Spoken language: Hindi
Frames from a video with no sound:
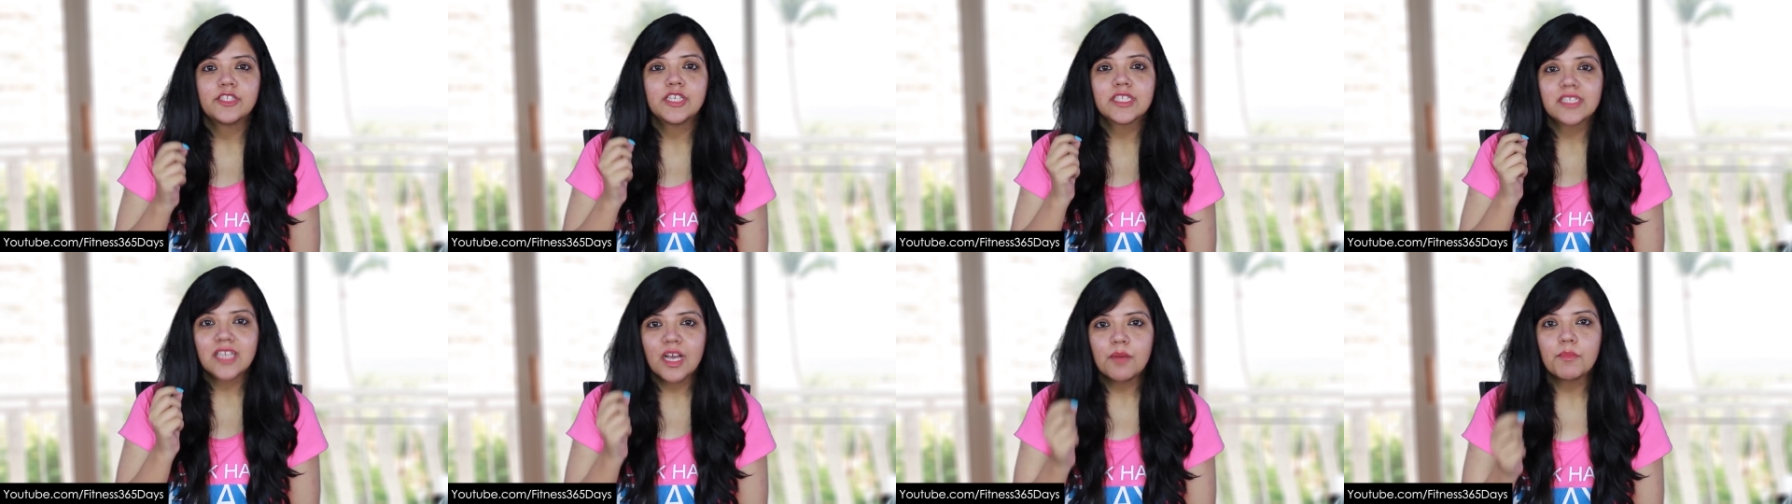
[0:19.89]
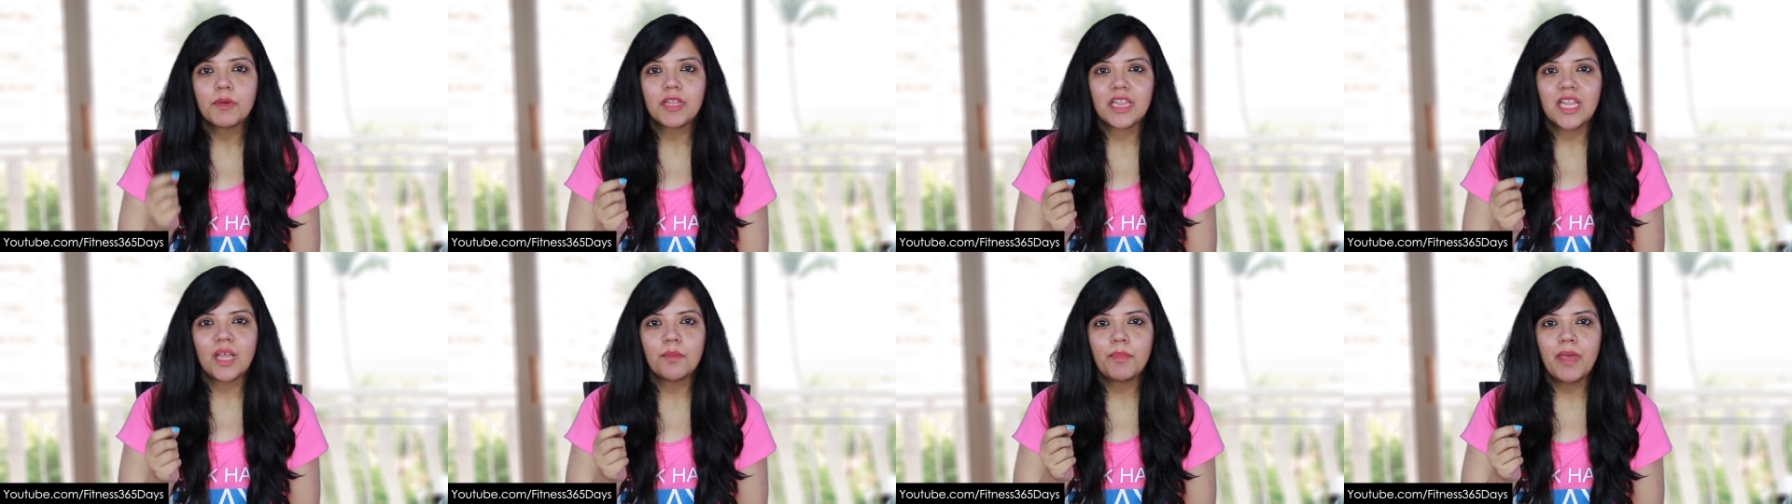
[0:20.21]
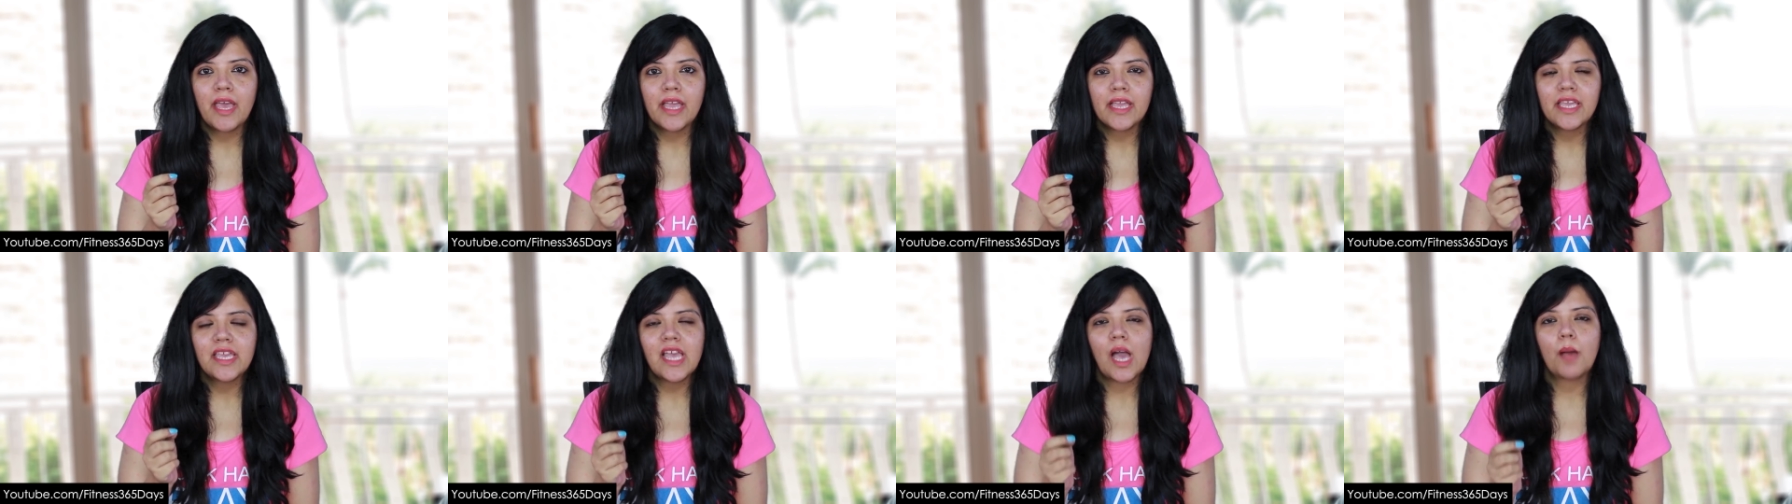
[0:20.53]
जिसका
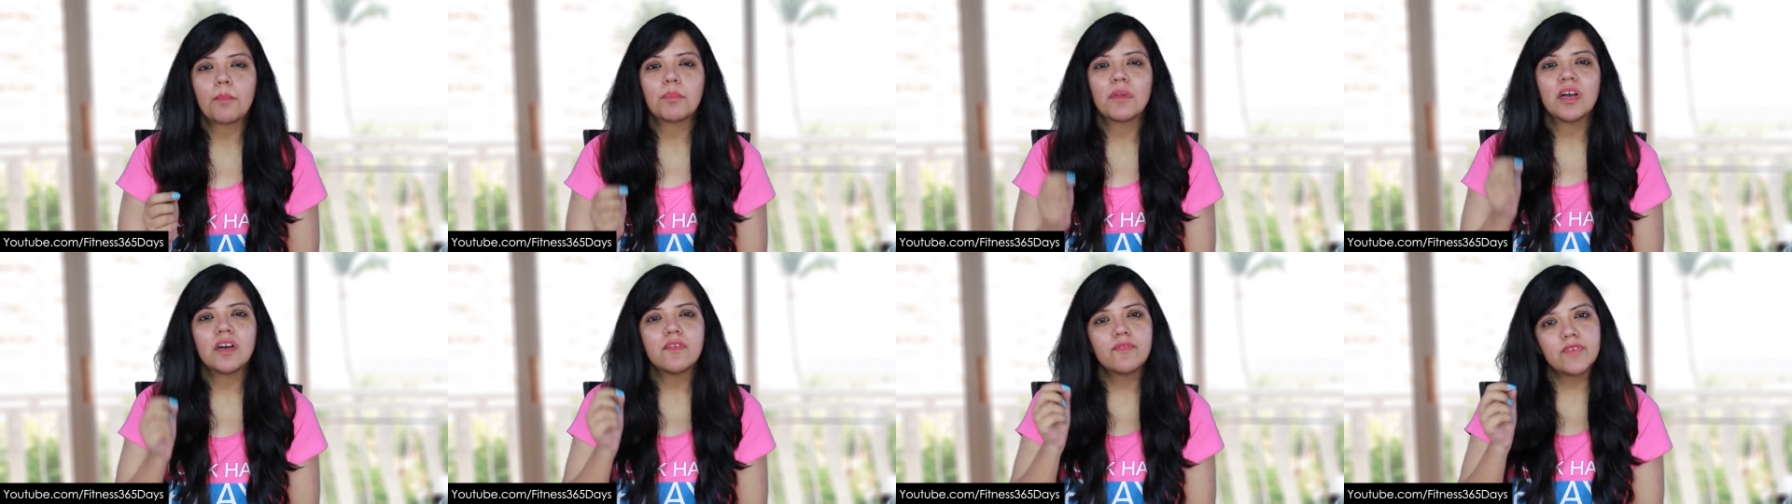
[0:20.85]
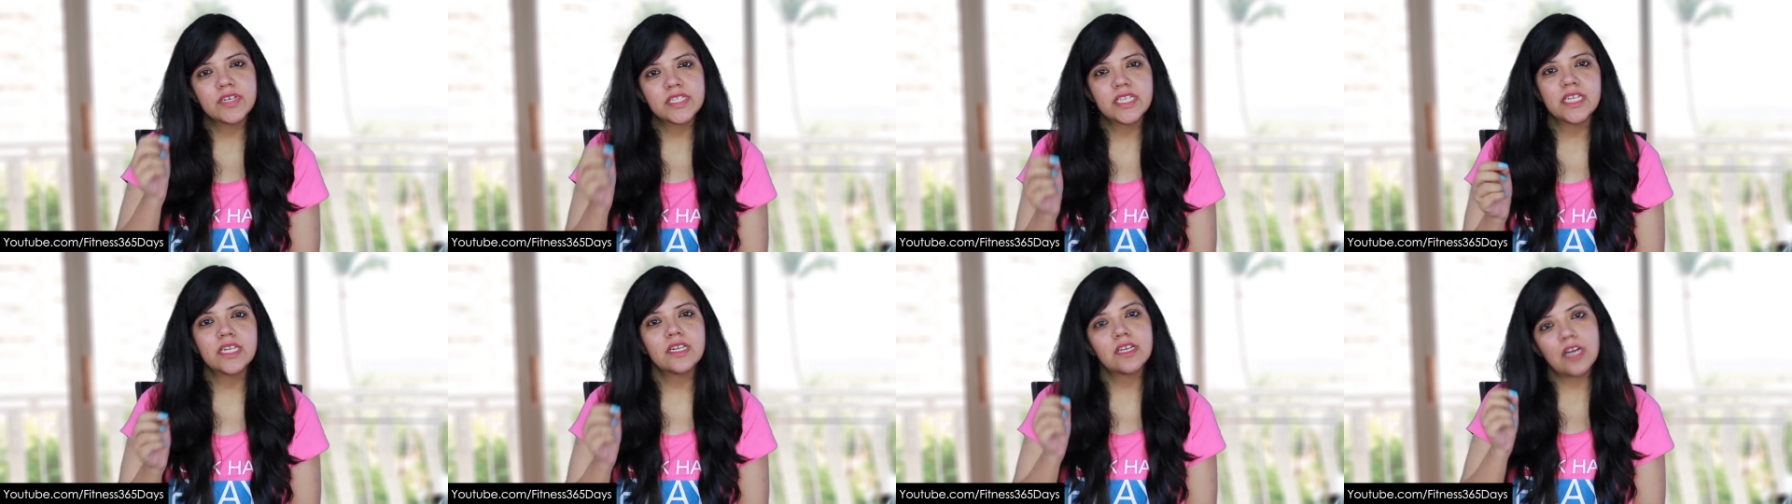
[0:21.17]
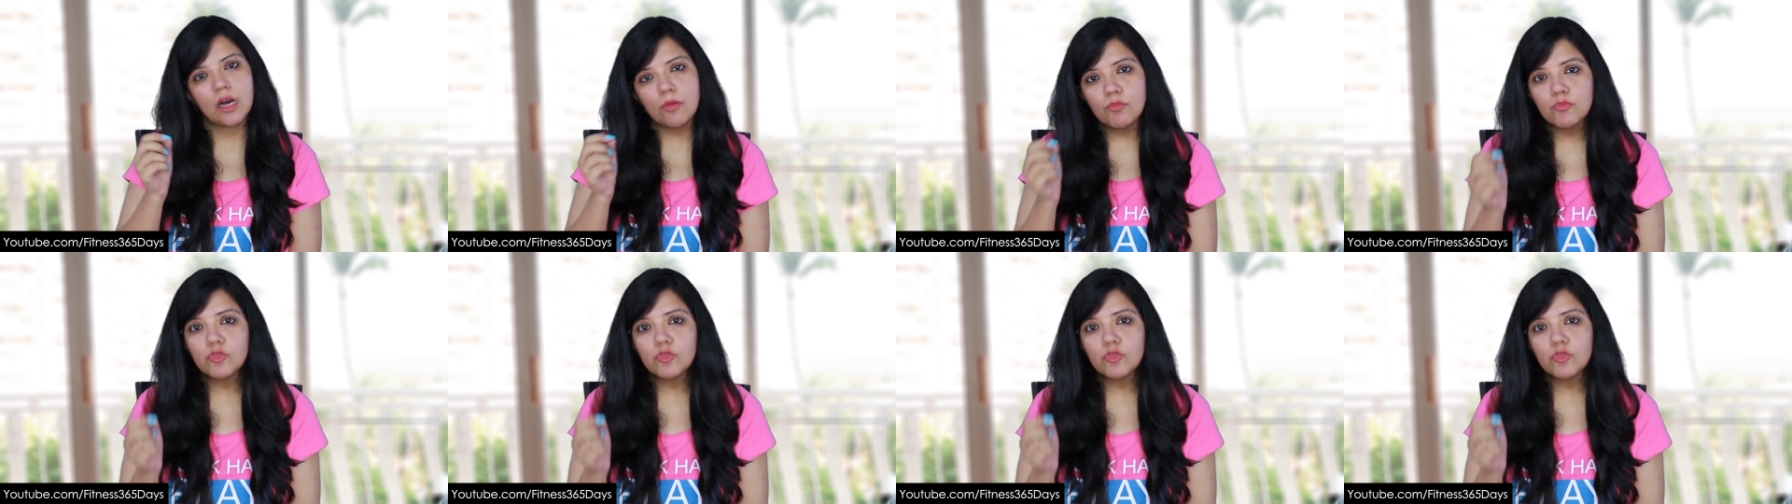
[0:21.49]
मतलब है कि आपका वज़न